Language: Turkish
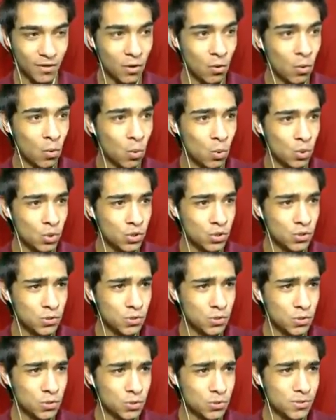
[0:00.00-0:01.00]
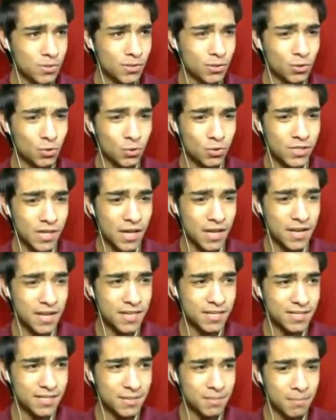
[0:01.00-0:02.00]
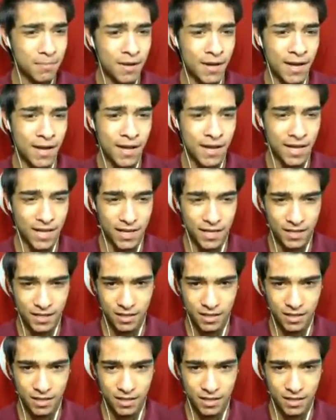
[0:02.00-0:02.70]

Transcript: Oy Strun sen nesin be?